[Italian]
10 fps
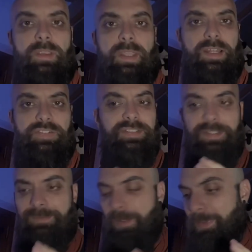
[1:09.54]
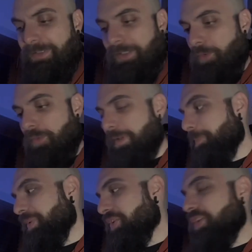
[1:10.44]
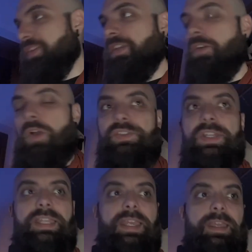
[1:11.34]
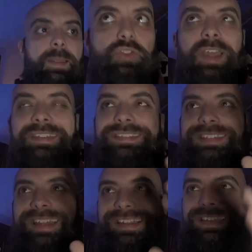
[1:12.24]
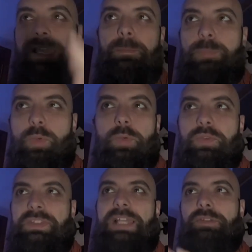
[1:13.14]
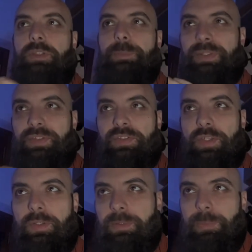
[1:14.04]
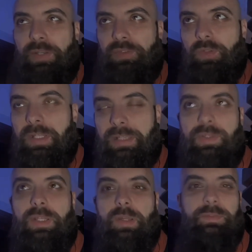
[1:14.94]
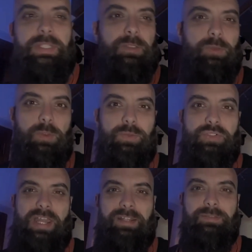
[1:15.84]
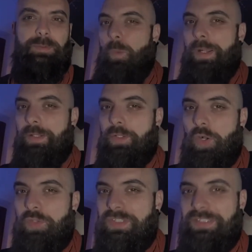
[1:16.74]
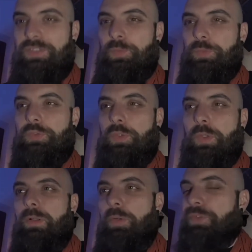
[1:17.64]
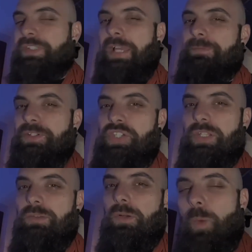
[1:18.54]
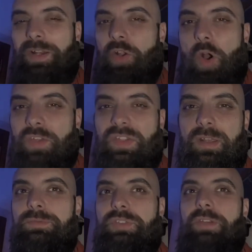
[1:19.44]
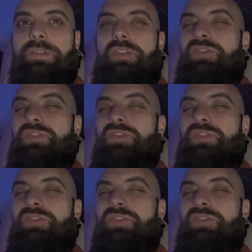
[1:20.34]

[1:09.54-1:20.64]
E la gente veramente non capisce questa cosa che, cioè se riempi uno stagio di, di persone che vengono a vedere il tuo concerto, qualcosa di giusto lo stai facendo, qualcosa, cioè non è un